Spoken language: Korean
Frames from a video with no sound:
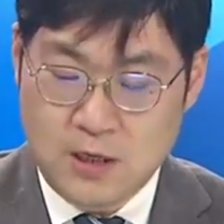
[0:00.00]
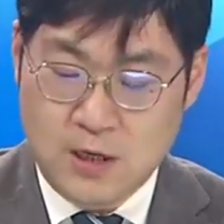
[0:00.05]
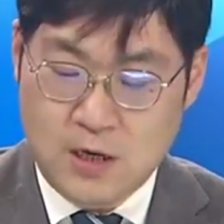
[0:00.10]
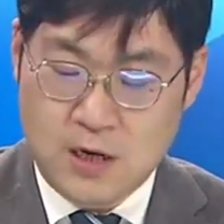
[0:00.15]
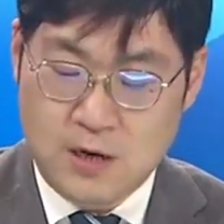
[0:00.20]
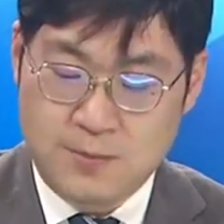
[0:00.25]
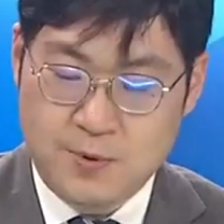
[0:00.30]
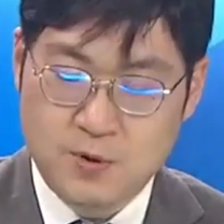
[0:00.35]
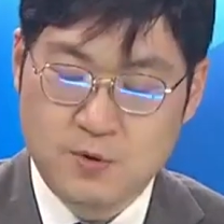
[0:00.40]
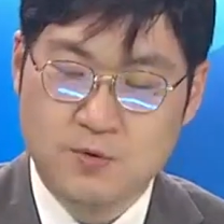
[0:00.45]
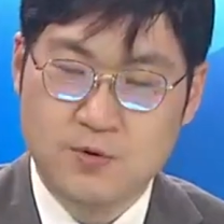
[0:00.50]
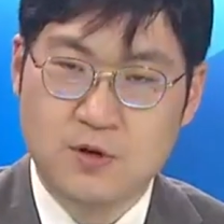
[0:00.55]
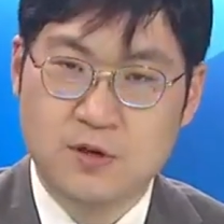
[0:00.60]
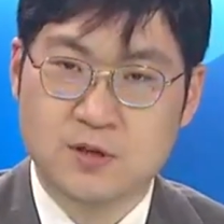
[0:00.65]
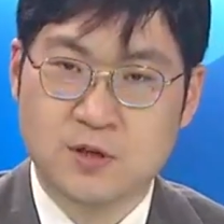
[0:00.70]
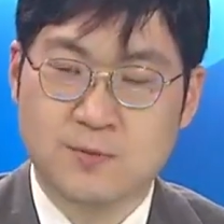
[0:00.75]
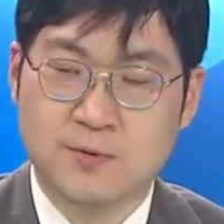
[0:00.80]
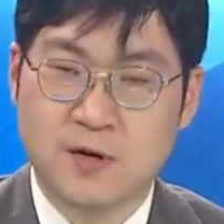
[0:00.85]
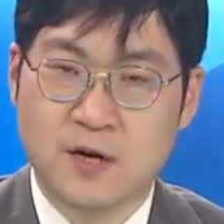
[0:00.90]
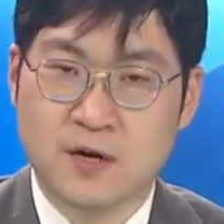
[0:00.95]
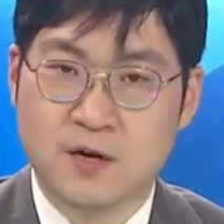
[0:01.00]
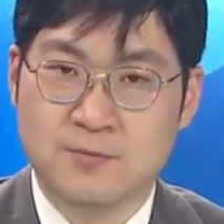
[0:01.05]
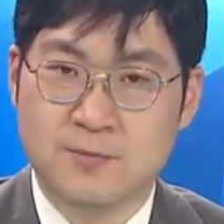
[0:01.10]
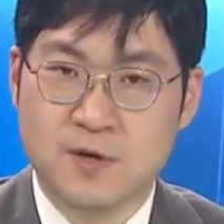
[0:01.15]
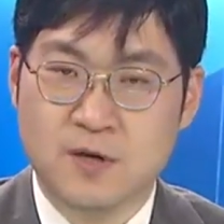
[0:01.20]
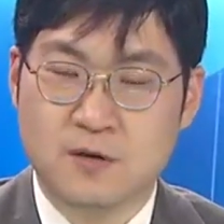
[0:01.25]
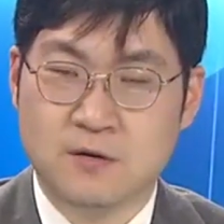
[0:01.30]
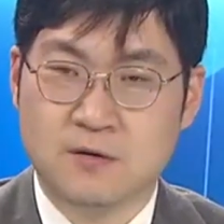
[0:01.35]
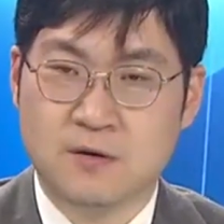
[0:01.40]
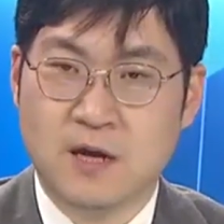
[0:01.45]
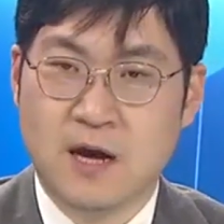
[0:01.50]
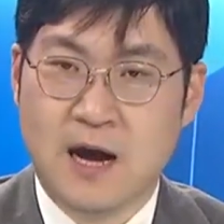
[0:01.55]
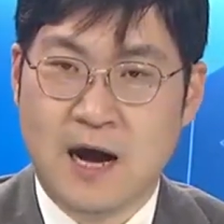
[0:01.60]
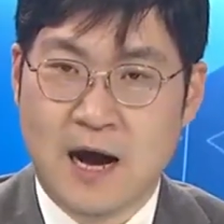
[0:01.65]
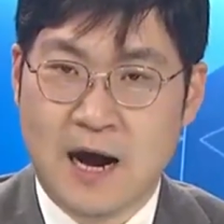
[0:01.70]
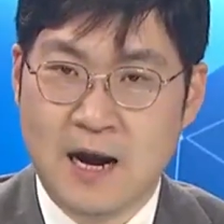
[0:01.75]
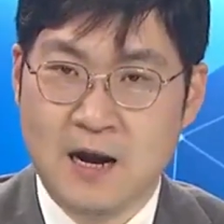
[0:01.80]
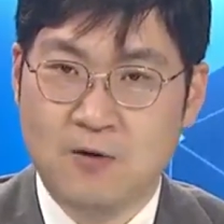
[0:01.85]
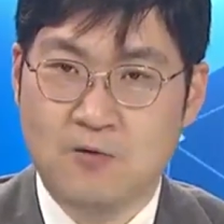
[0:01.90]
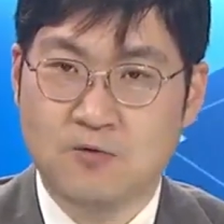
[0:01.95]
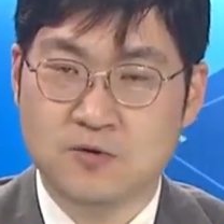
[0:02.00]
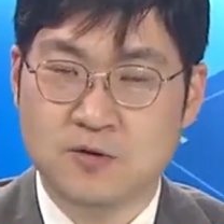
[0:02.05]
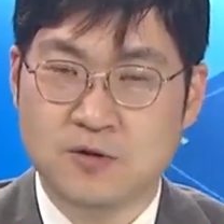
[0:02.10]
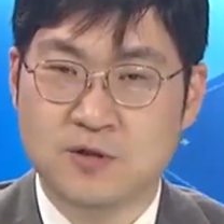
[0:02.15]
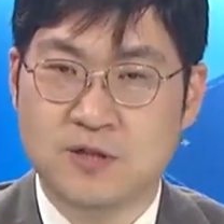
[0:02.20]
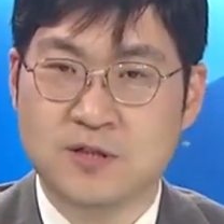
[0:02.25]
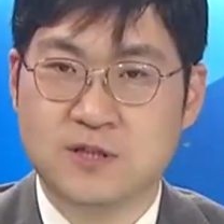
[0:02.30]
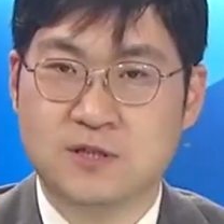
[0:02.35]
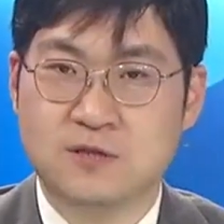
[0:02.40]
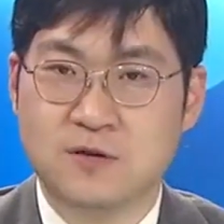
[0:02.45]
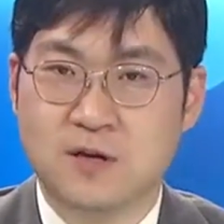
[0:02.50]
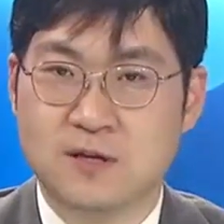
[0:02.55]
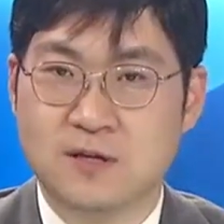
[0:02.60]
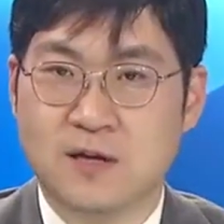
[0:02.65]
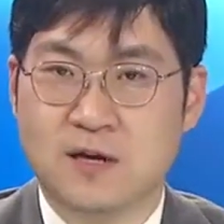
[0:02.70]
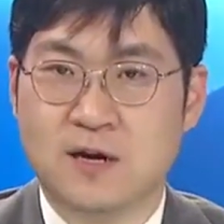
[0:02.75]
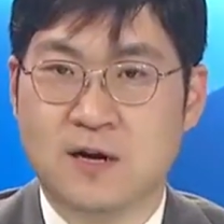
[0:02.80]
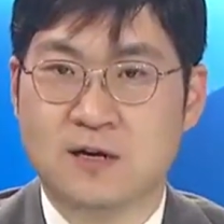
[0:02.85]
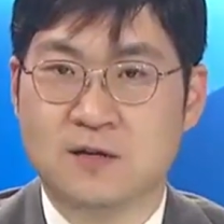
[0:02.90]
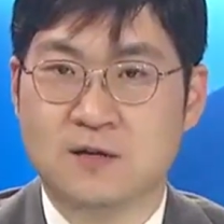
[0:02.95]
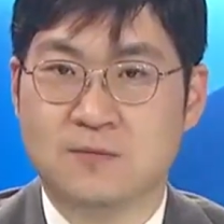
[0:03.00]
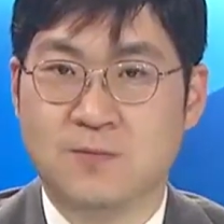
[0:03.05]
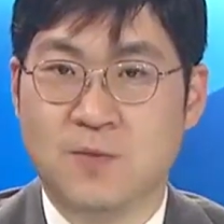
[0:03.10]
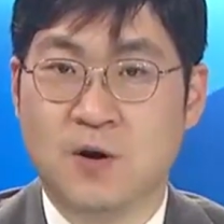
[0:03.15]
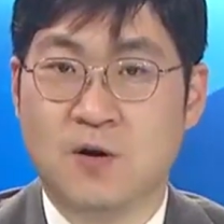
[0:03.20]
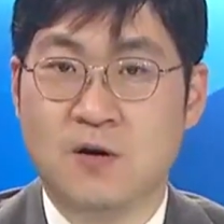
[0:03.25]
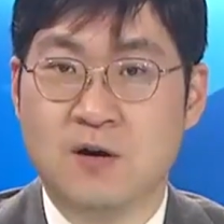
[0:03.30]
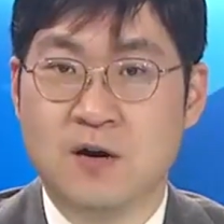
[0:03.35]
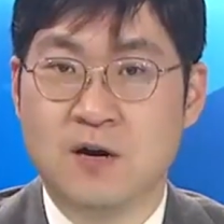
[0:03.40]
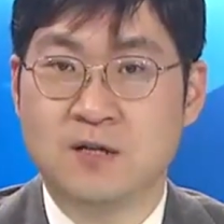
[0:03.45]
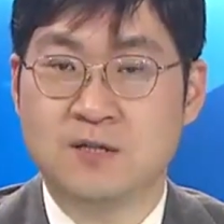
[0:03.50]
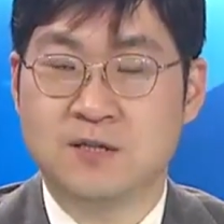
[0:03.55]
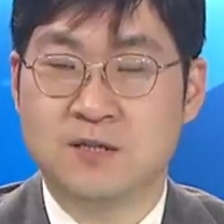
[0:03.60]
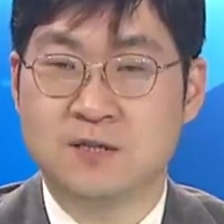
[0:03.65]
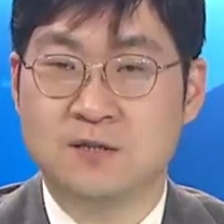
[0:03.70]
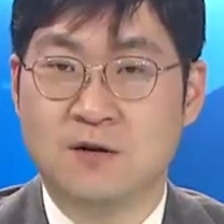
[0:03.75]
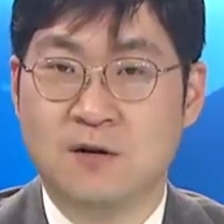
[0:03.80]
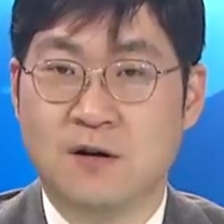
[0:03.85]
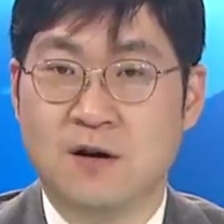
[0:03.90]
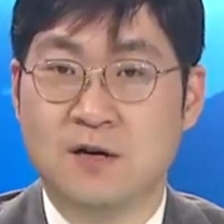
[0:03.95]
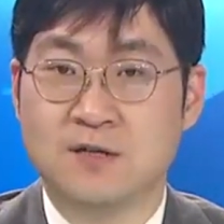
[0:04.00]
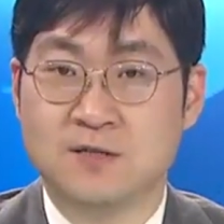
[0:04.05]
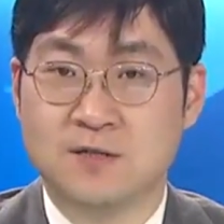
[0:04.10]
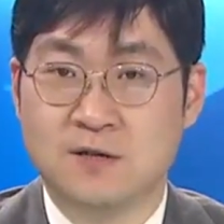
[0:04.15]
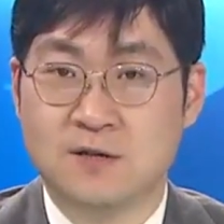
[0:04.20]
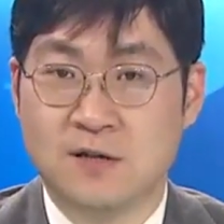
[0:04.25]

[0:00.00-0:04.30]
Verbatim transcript: 아, 피고인을 처벌하려면 알고서 시청했다라는 명확한 증거가 있어야